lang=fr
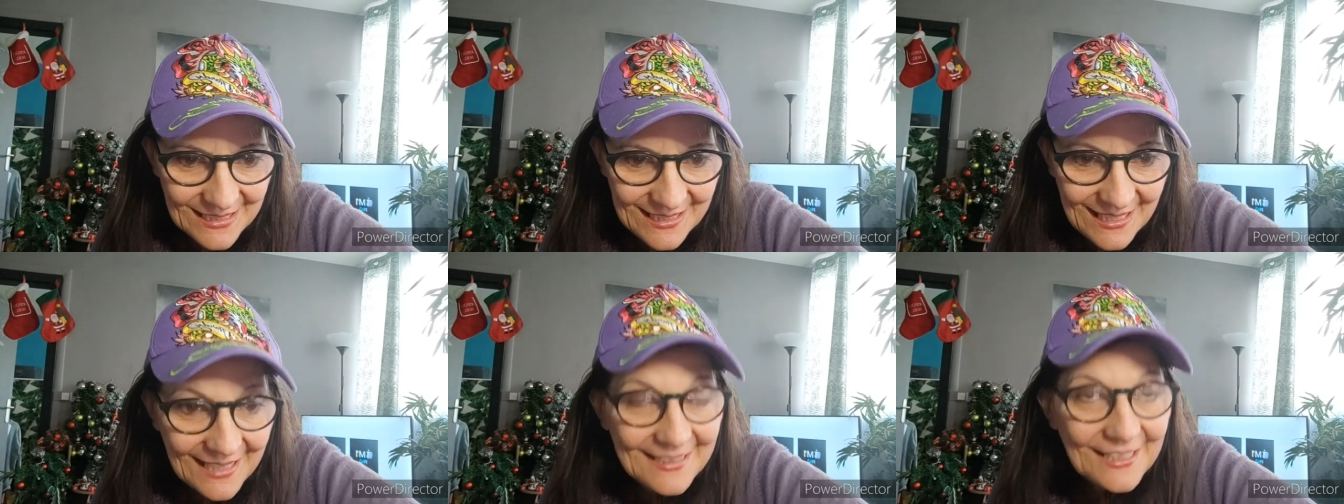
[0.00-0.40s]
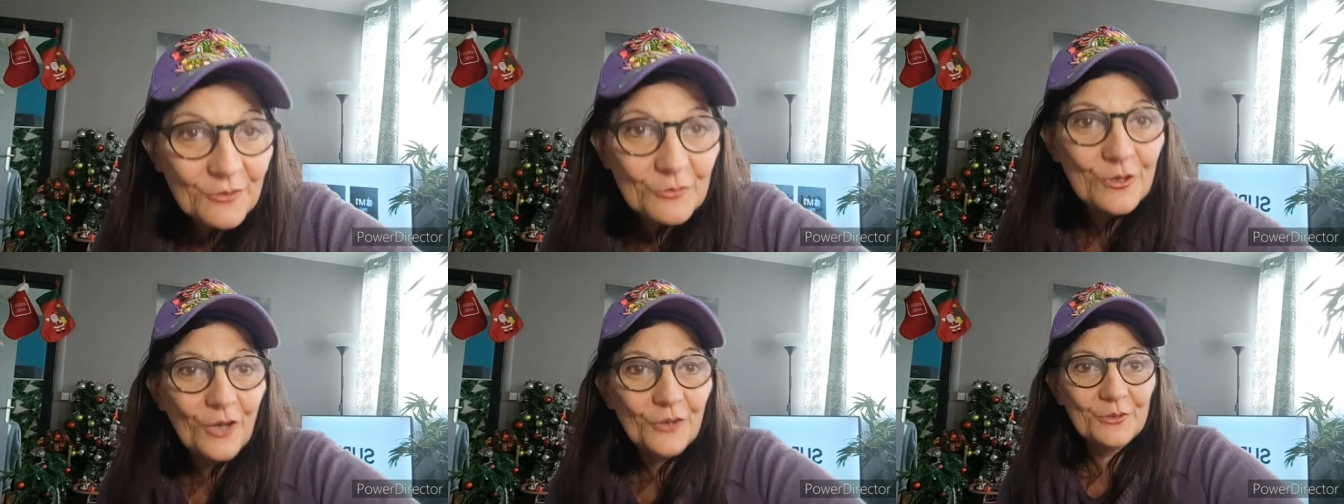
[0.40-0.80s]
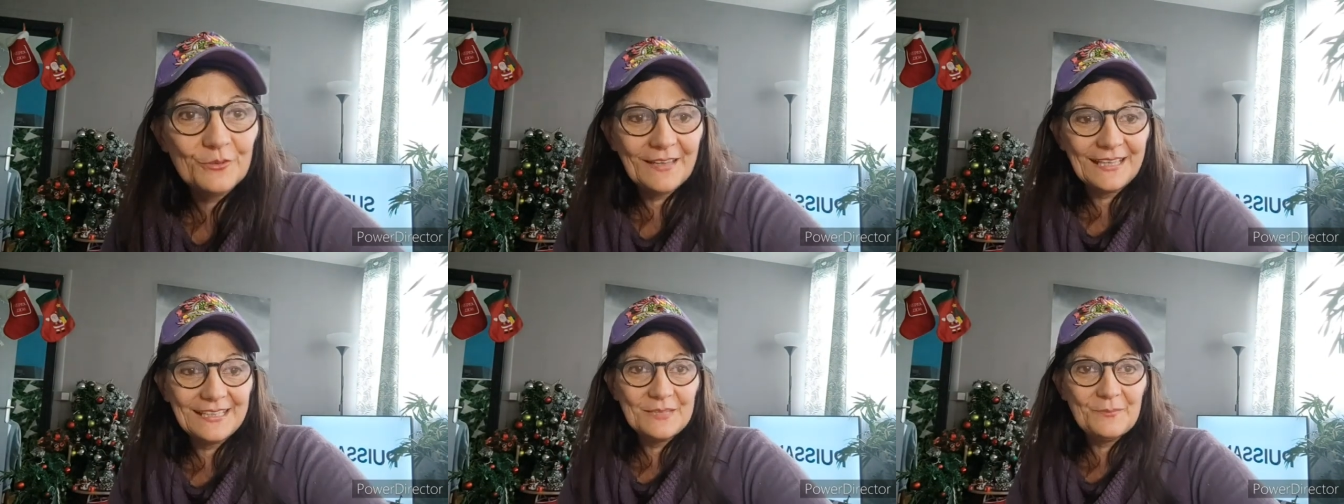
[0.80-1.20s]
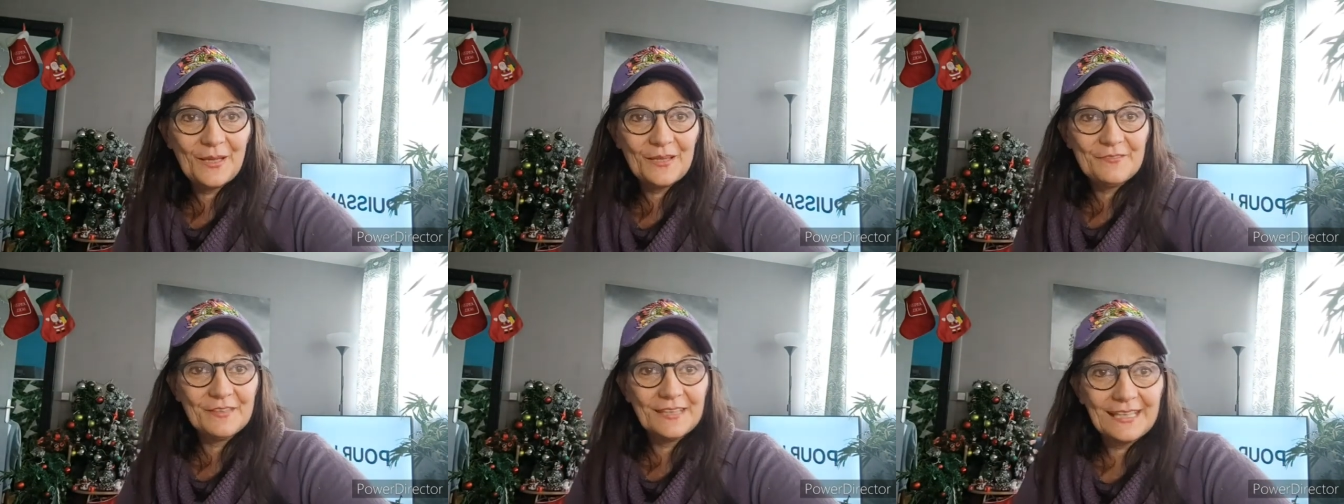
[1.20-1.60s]
Quelle est ta couleur de vernis
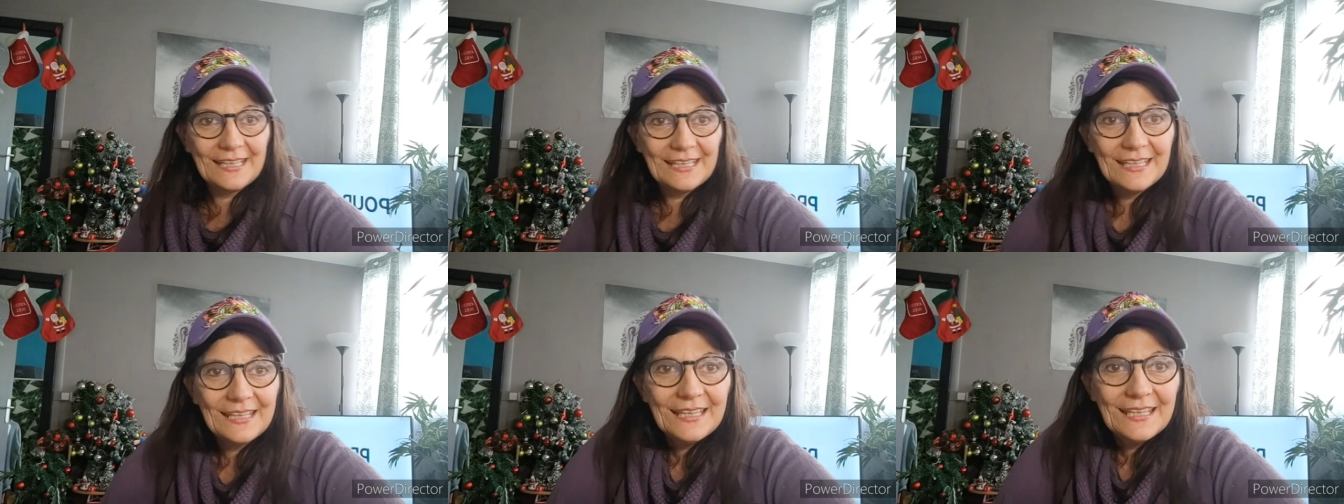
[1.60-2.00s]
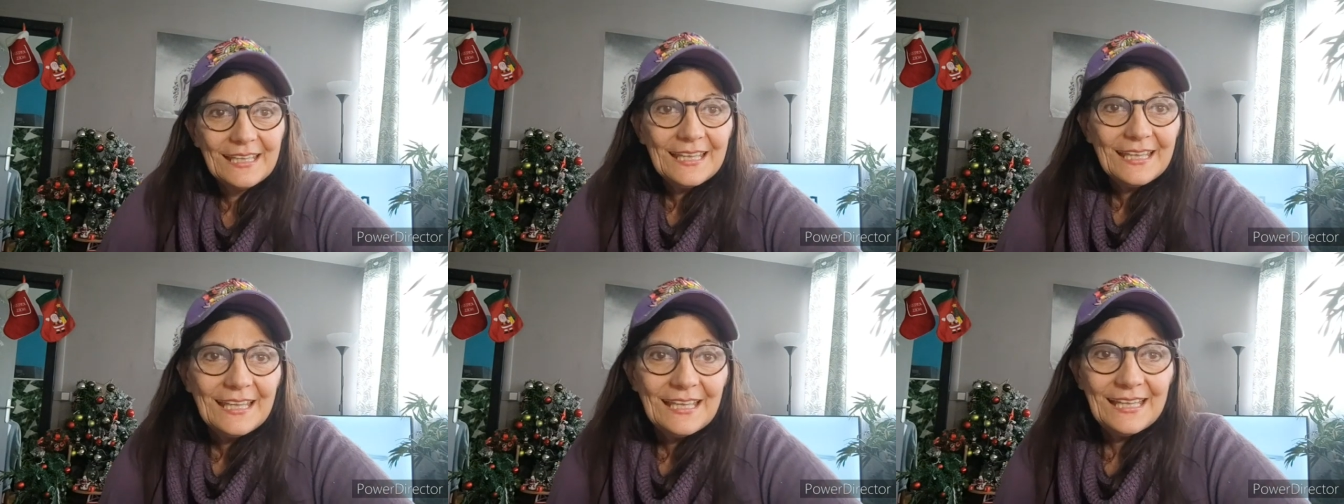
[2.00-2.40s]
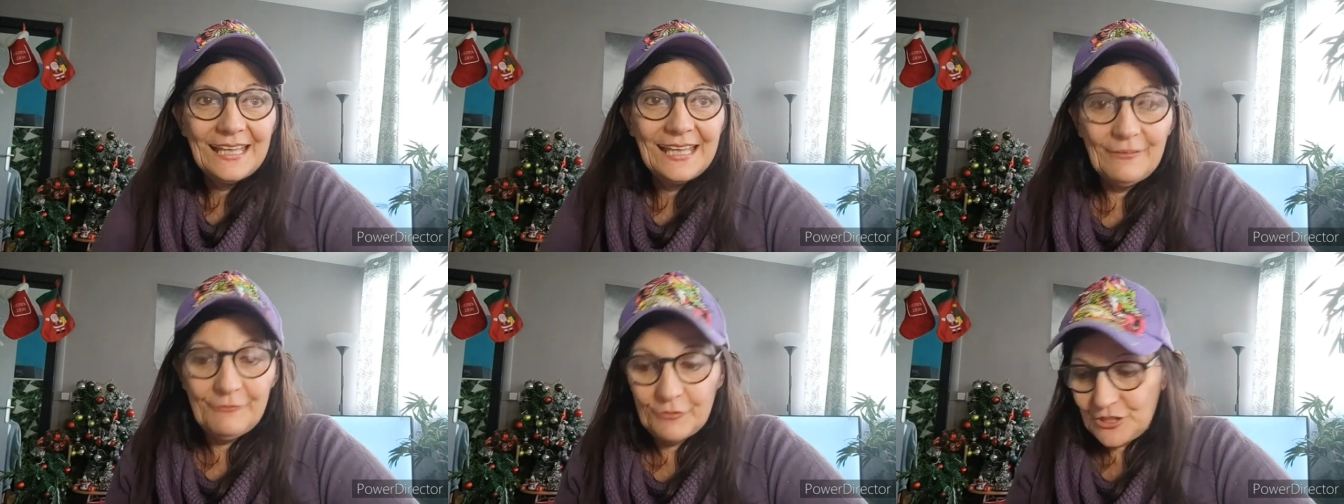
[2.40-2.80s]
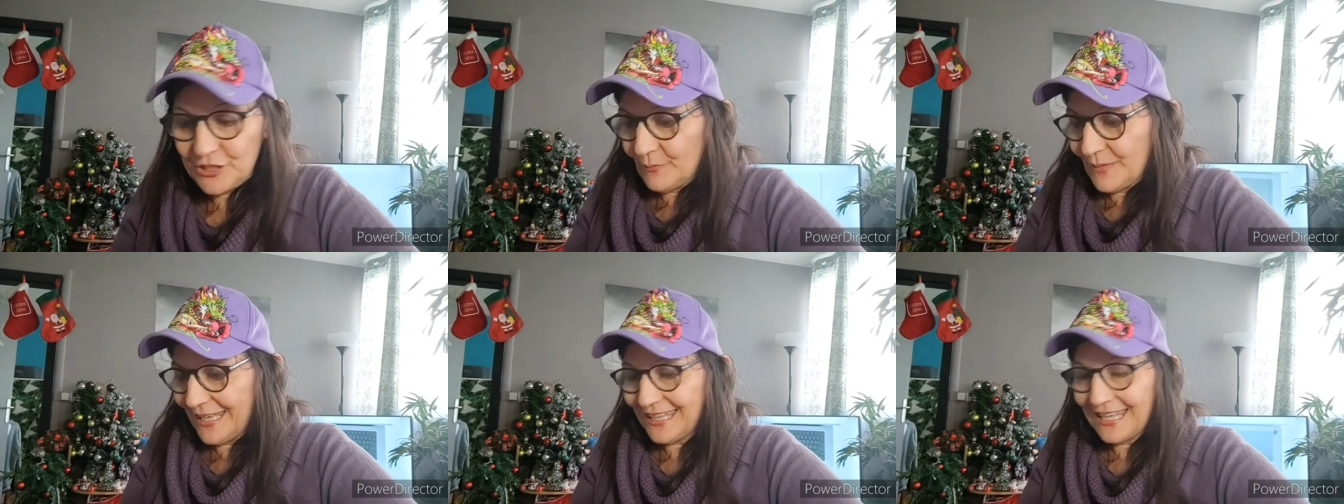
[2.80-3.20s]
préférée Il faut que
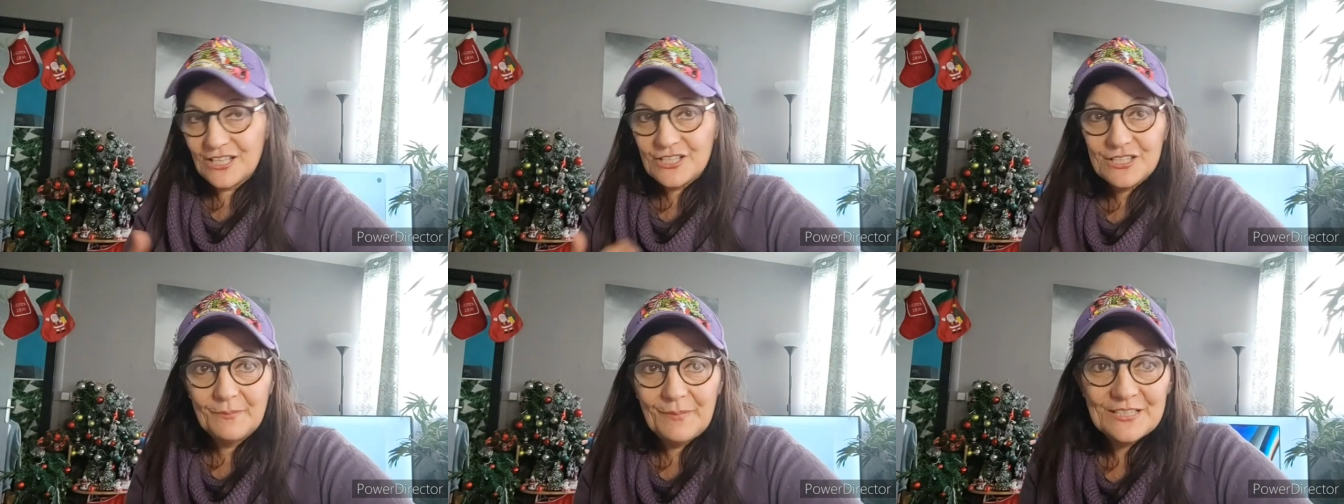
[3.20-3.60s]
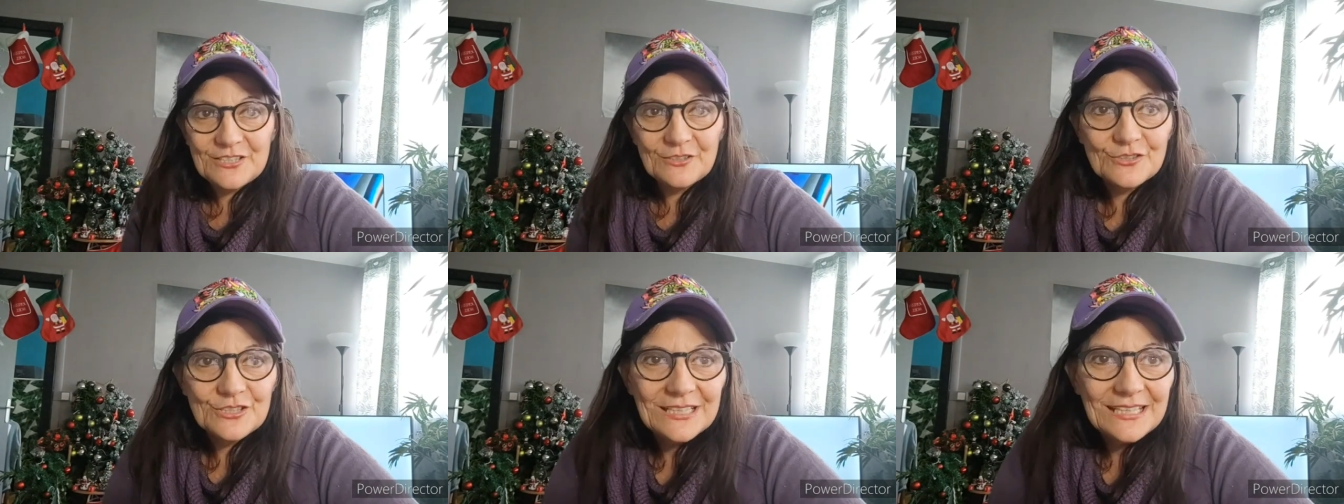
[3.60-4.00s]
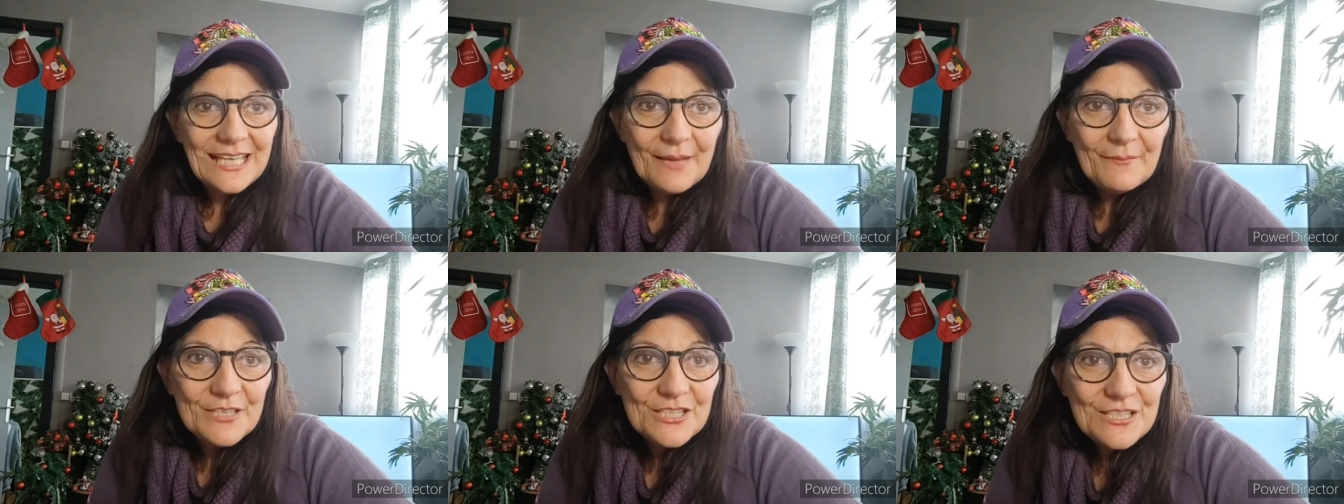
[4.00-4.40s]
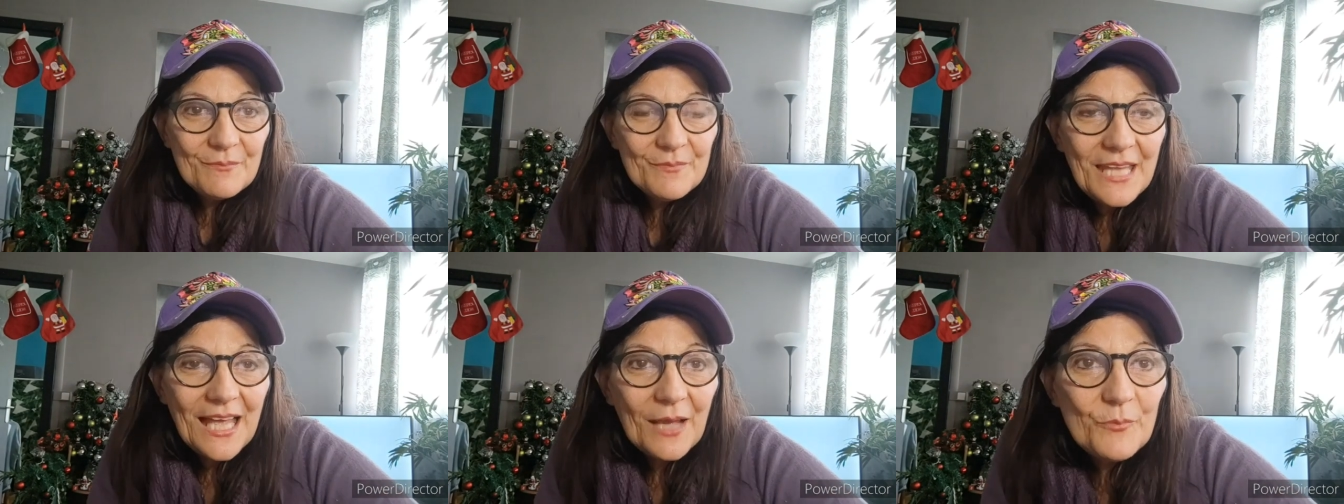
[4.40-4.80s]
je la mette là, je ne l'ai pas changé là, mais
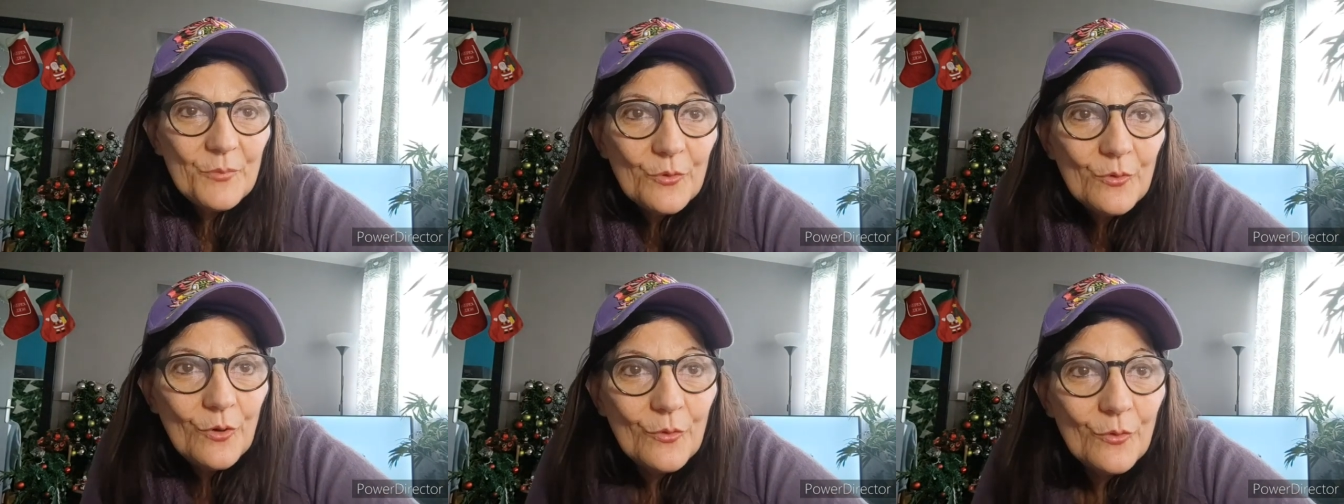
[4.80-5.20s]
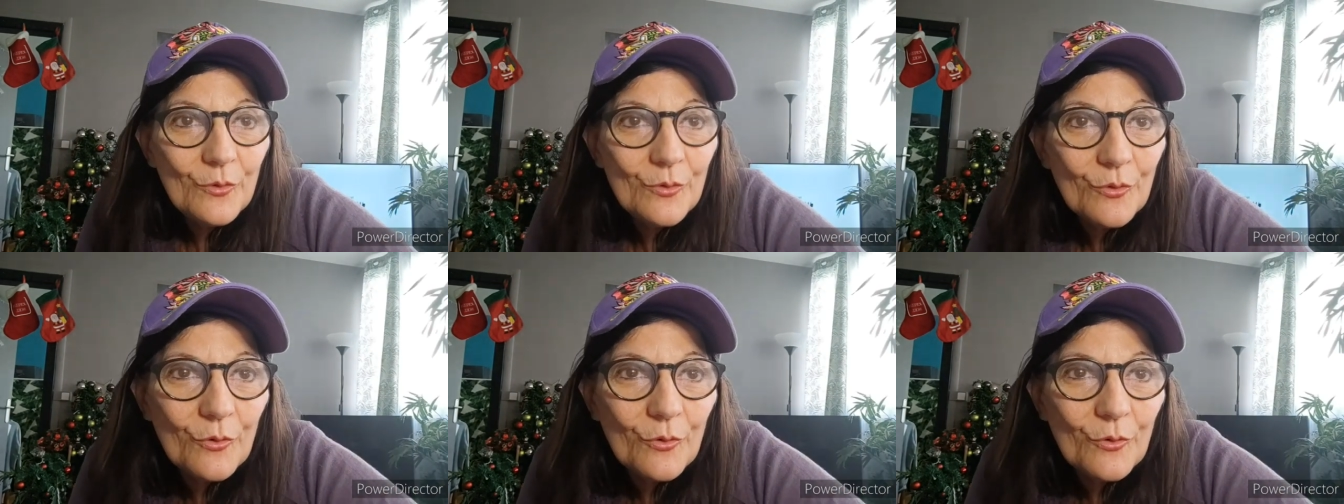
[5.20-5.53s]
j'aime bien un peu le,